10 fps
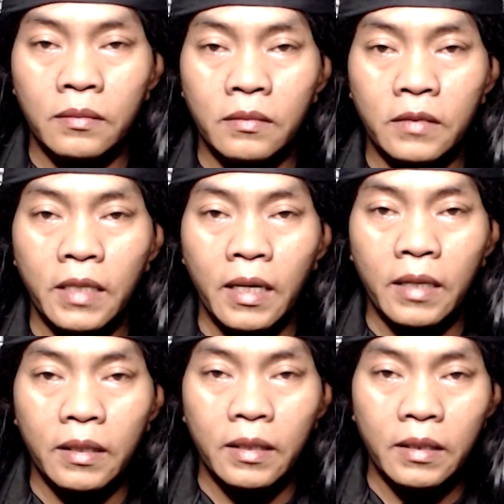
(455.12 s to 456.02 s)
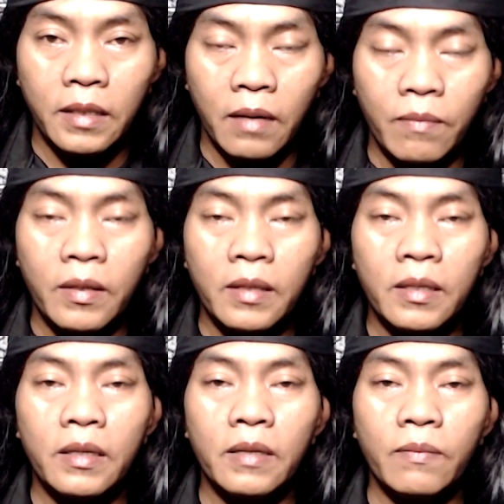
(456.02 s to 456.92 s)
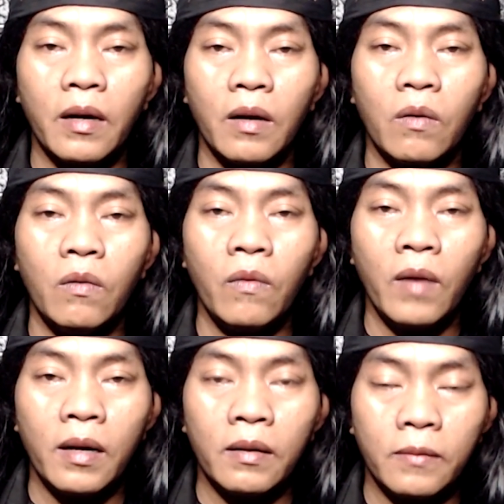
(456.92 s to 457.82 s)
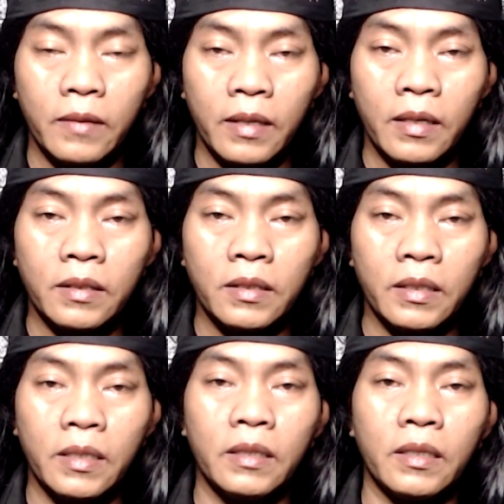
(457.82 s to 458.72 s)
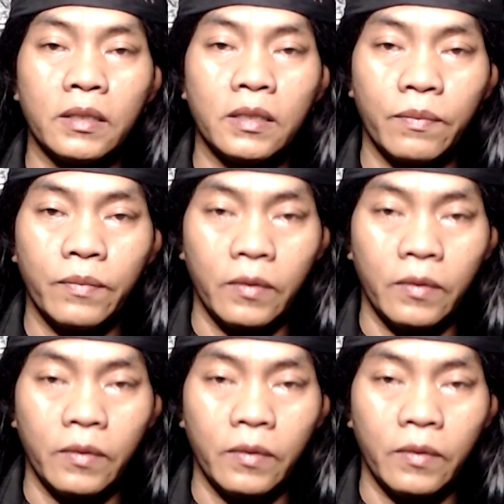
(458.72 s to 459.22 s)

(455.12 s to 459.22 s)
saat kita menerima uang dan rezeki tersebut.